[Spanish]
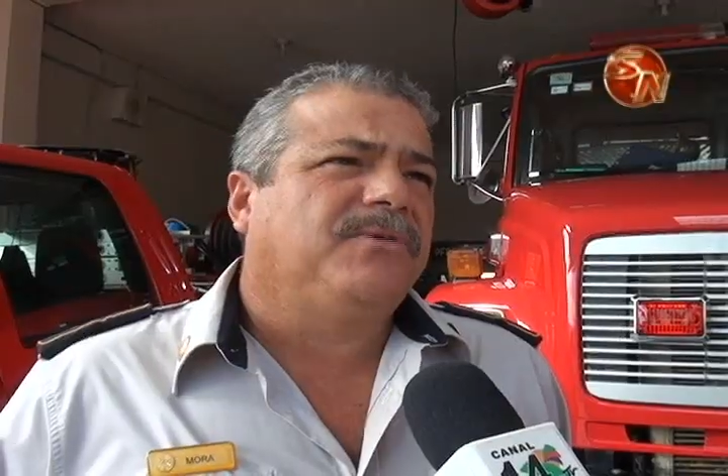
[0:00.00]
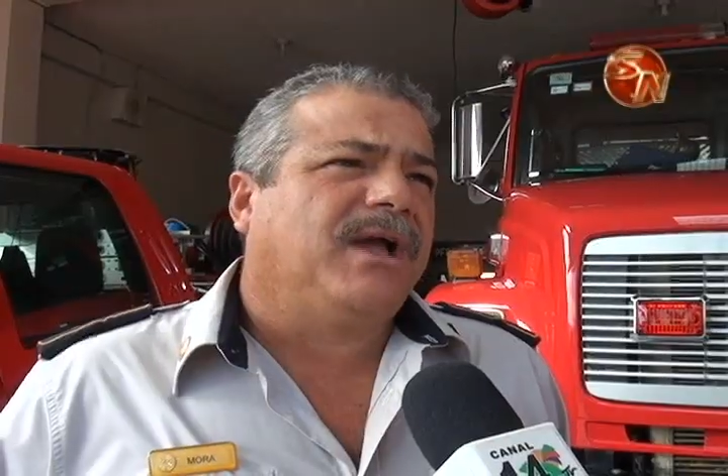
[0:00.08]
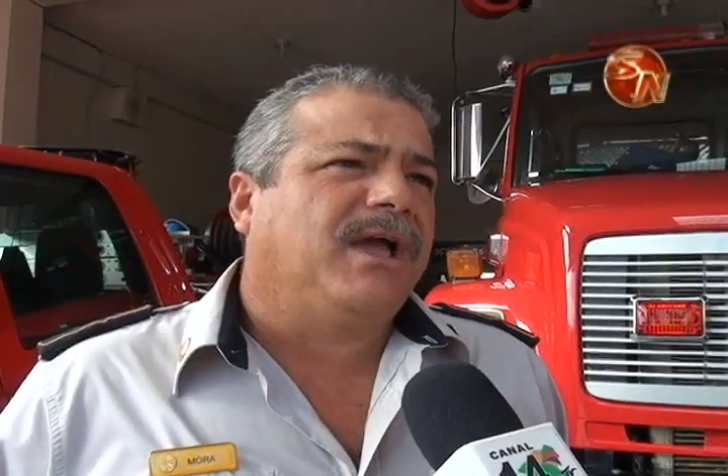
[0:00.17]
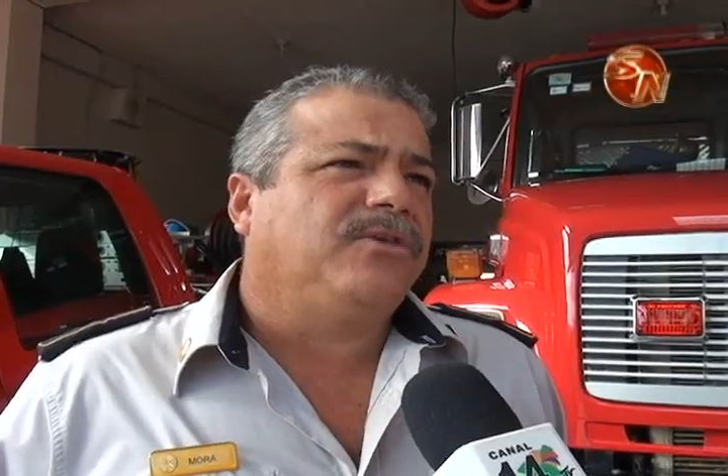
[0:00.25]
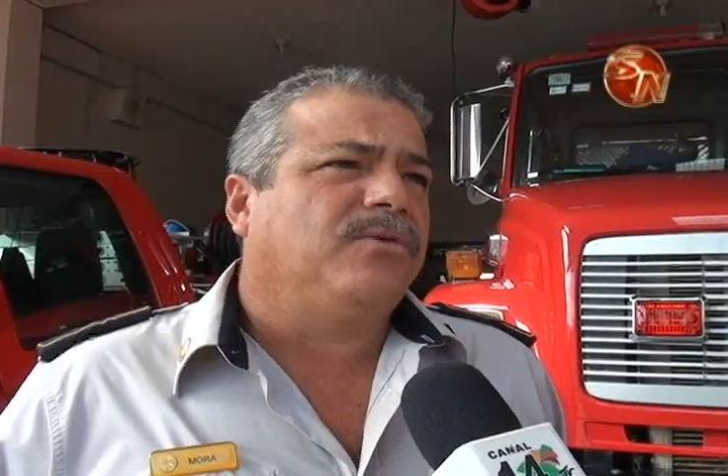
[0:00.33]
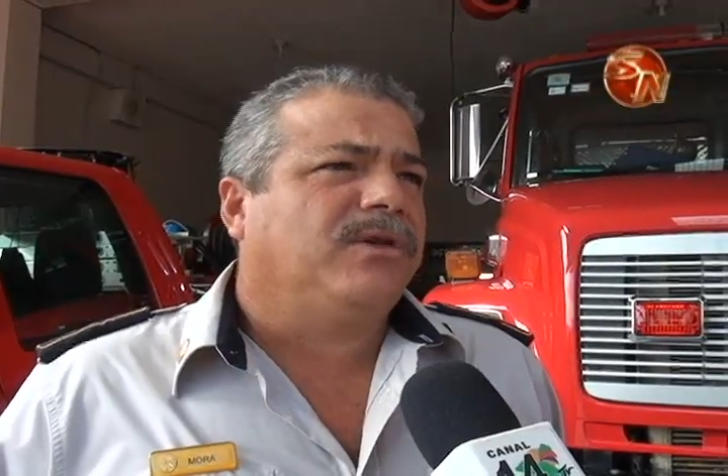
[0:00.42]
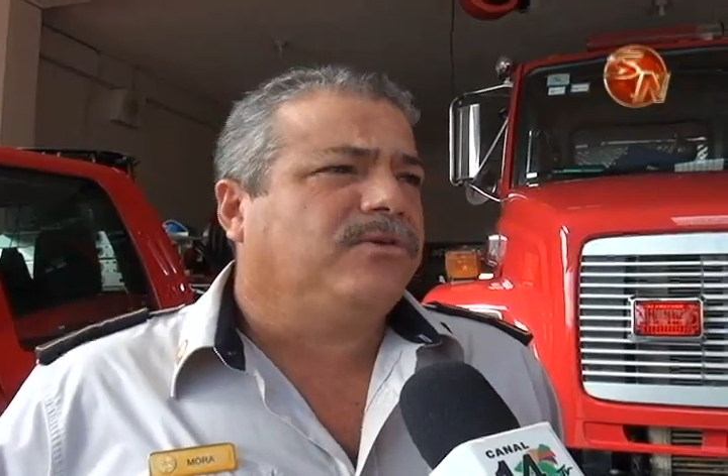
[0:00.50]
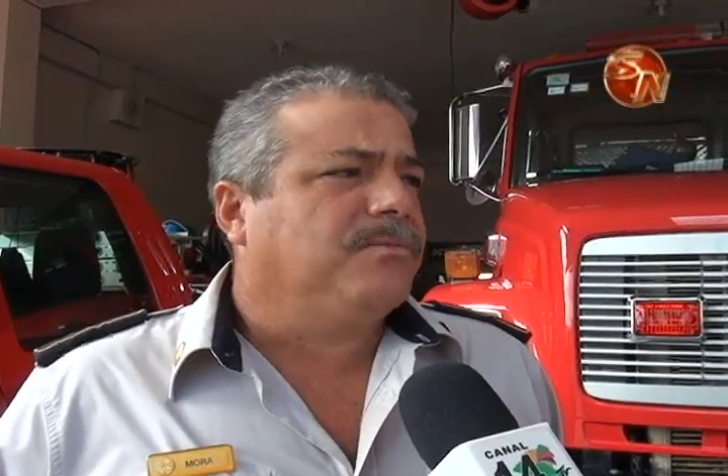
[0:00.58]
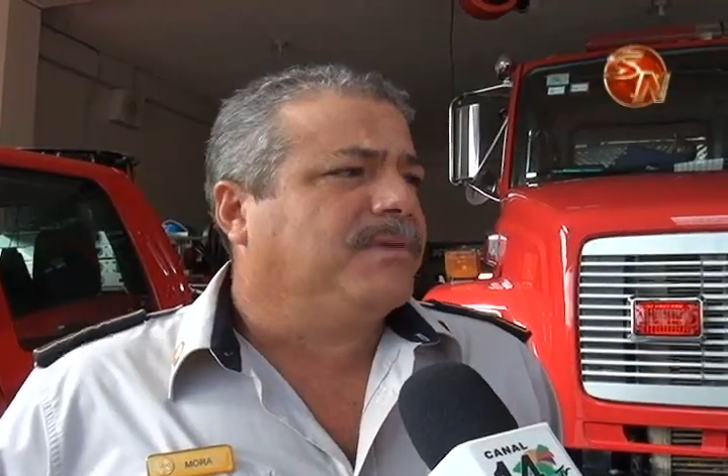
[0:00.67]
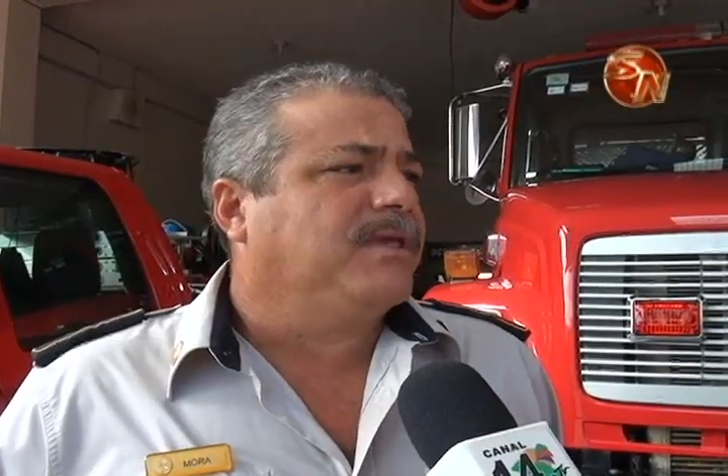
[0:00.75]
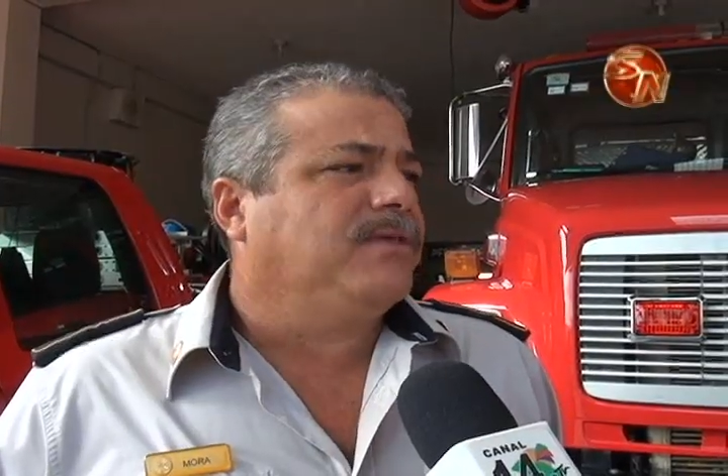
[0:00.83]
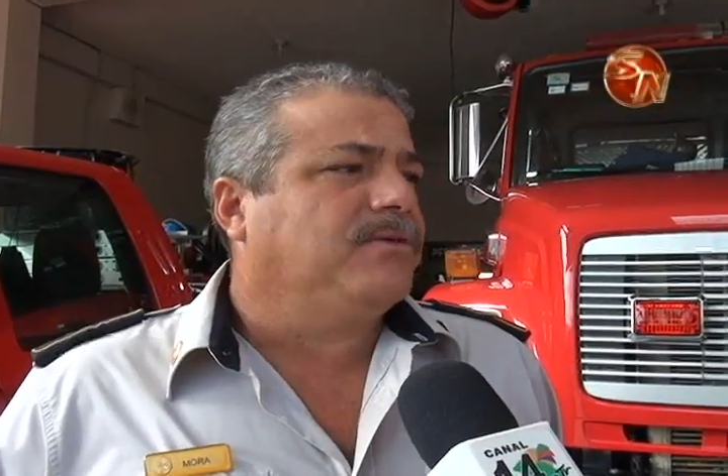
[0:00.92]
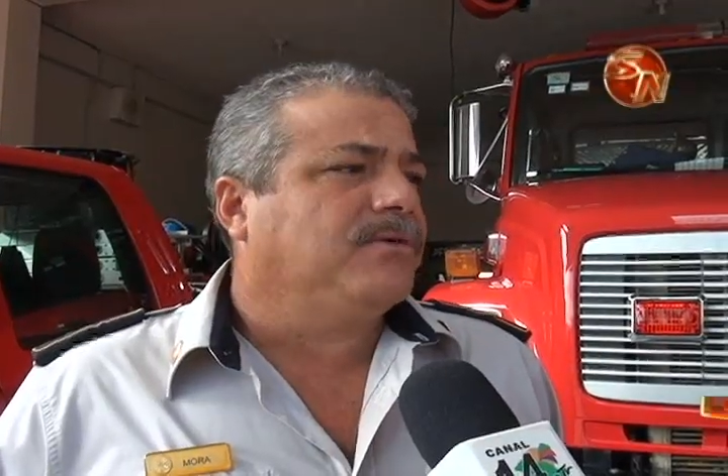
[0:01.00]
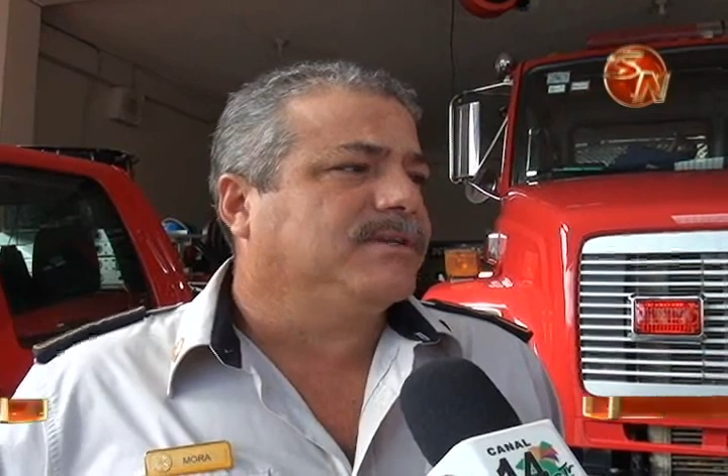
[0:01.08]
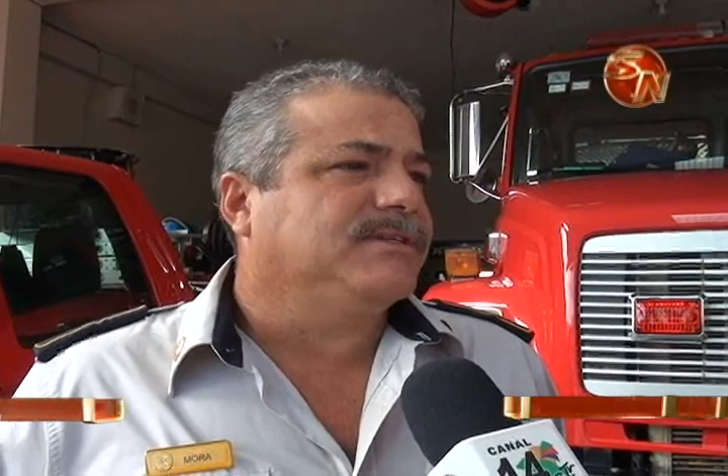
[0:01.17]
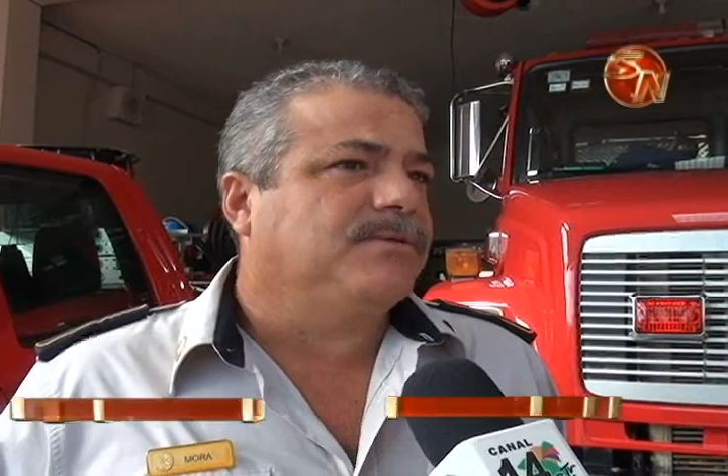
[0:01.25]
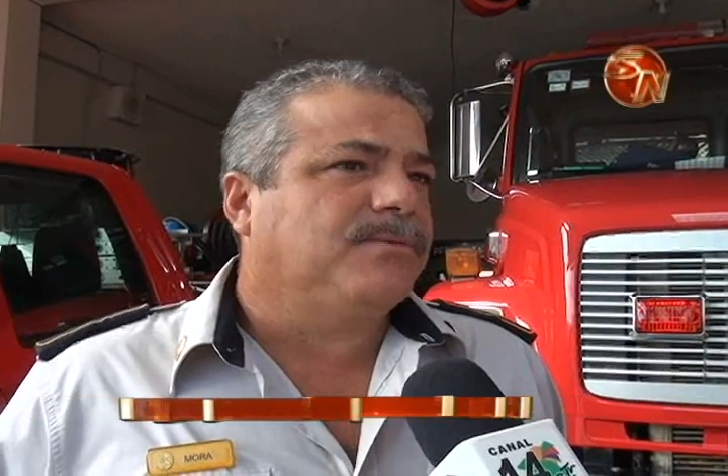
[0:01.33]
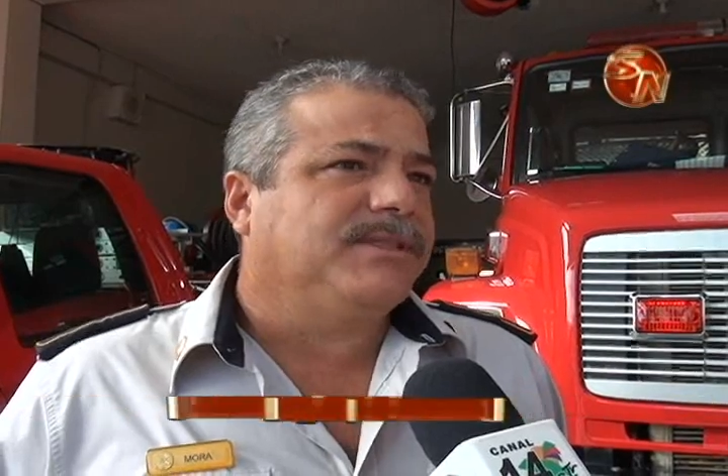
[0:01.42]
un año, año y medio
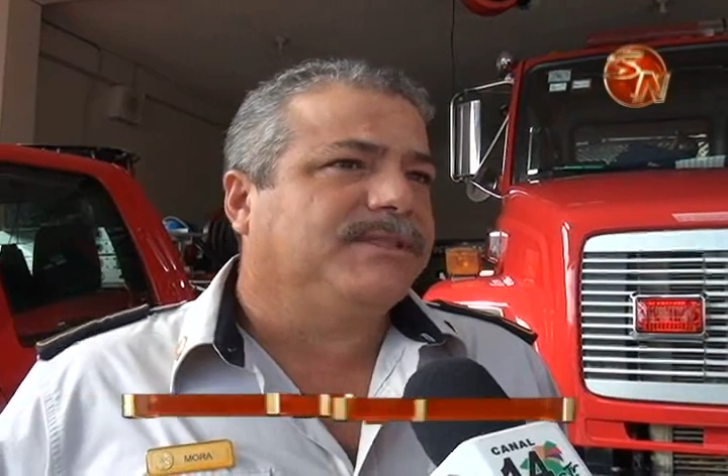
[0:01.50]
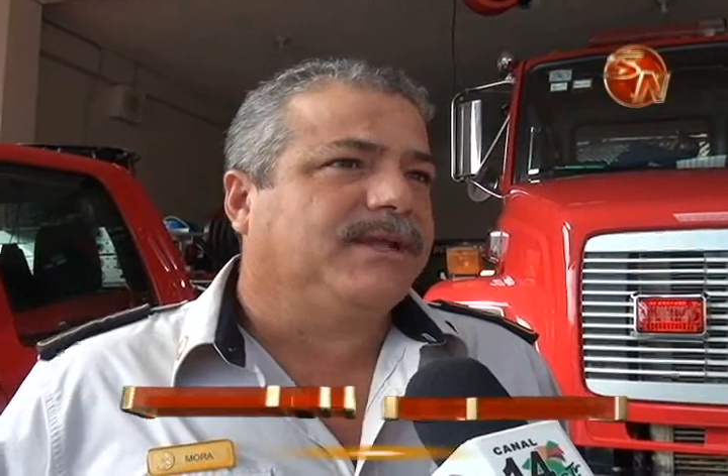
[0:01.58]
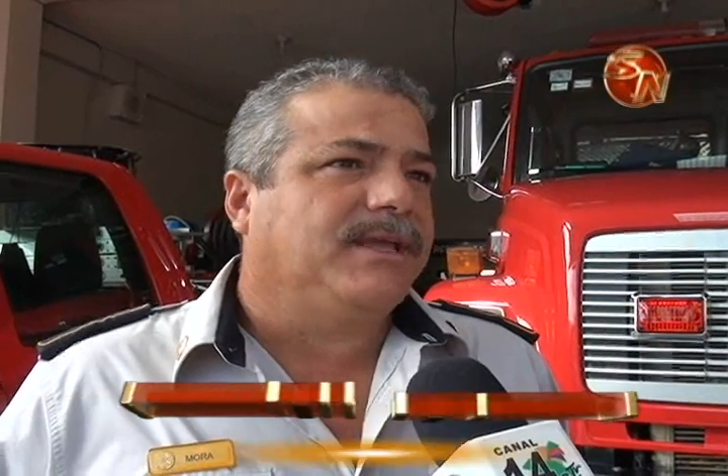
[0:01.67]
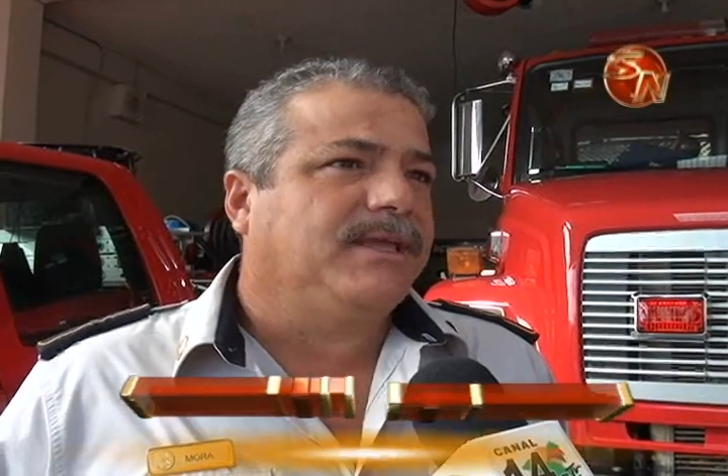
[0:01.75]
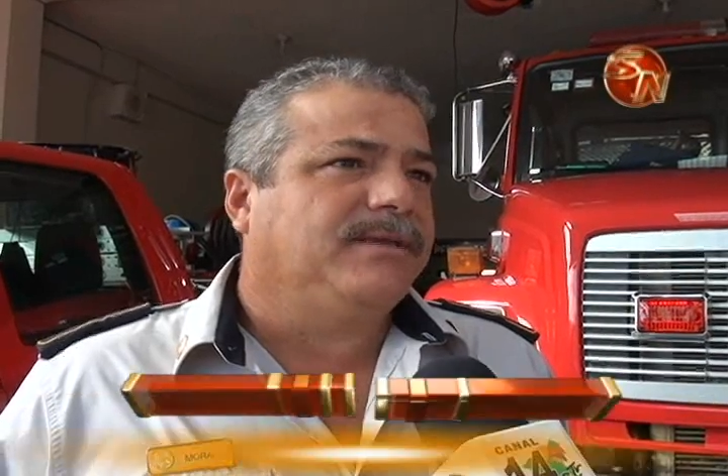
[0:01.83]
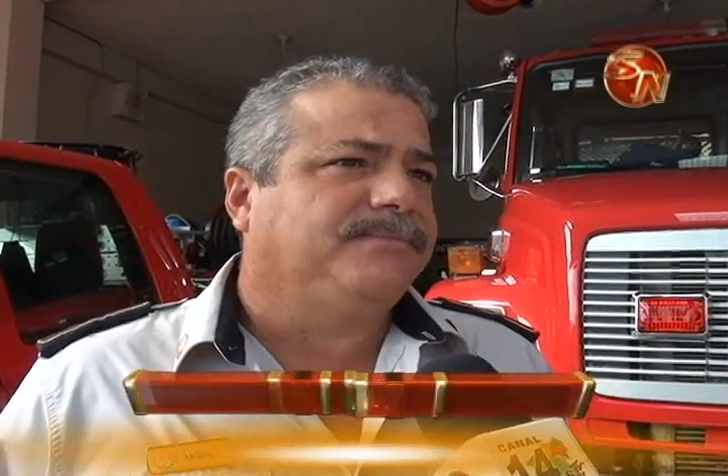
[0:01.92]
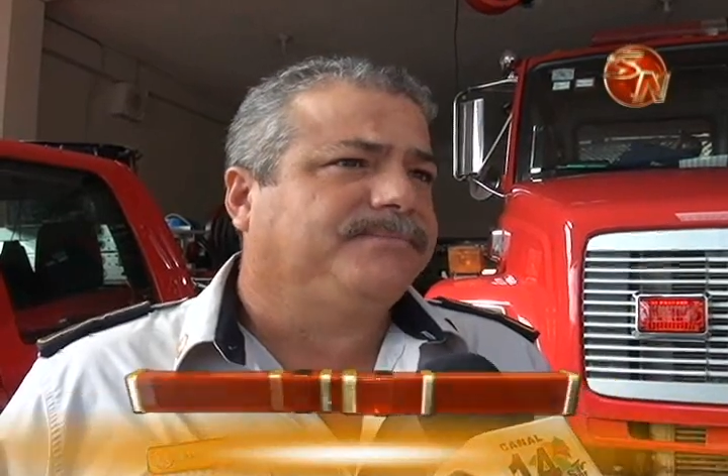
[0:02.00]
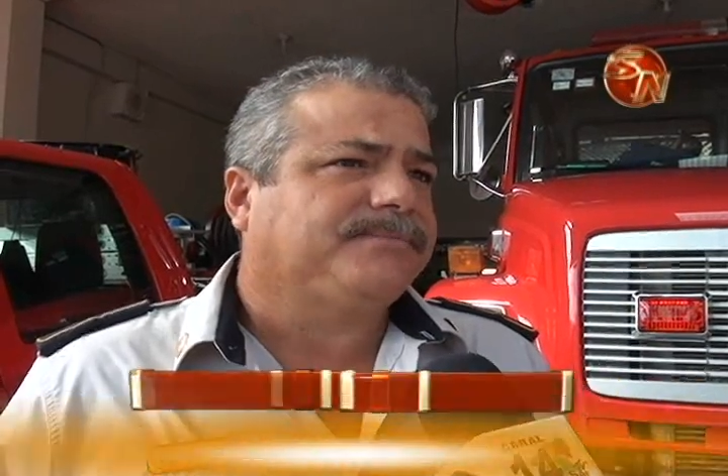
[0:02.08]
que se encuentra ahí